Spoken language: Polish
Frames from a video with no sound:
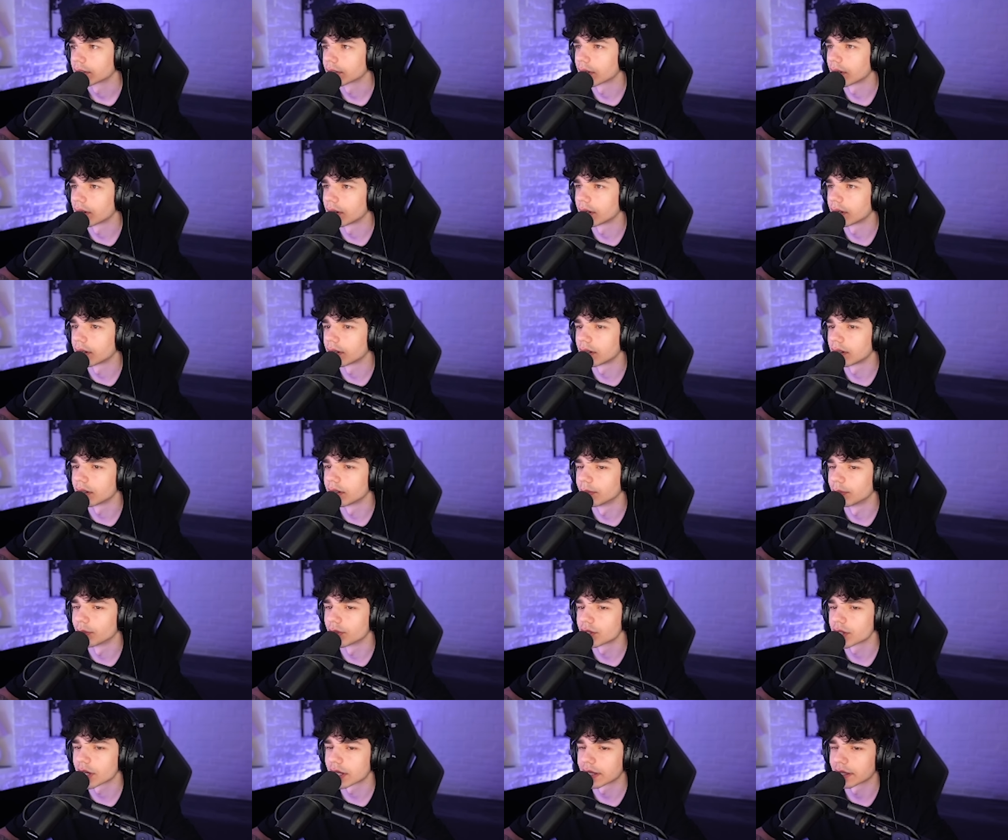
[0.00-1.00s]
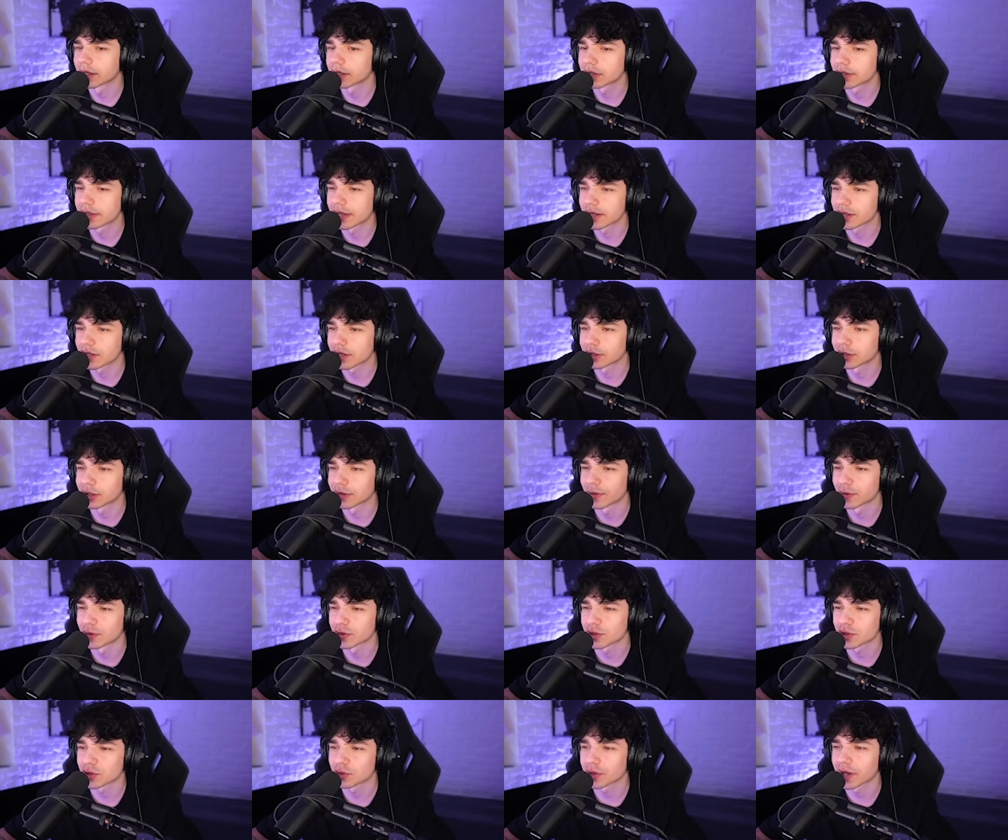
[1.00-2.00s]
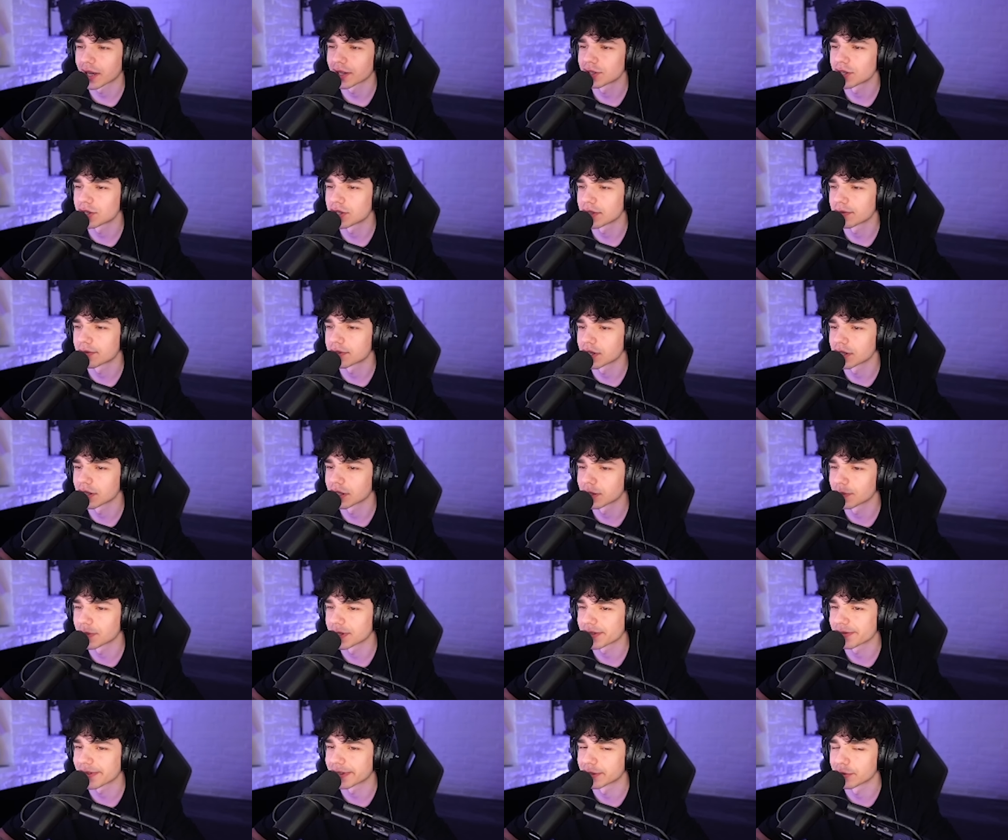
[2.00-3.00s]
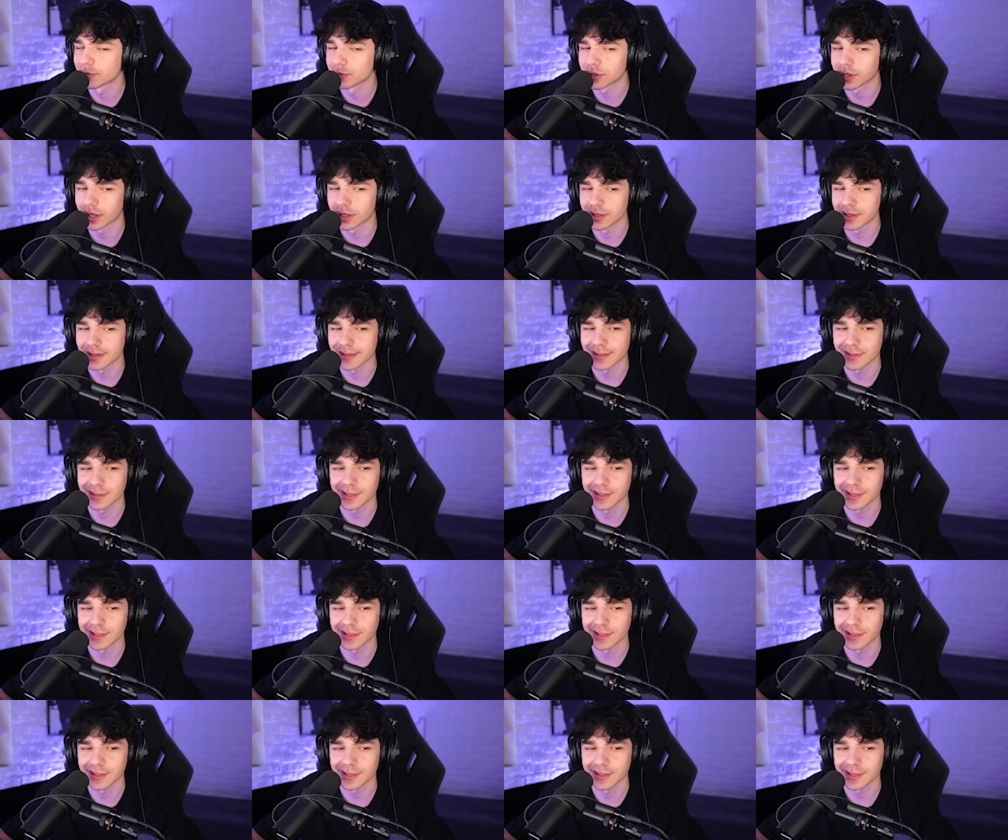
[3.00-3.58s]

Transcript: to mój dziadek se żartował, że szukajcie dziewczynki bez wianuszka, czy coś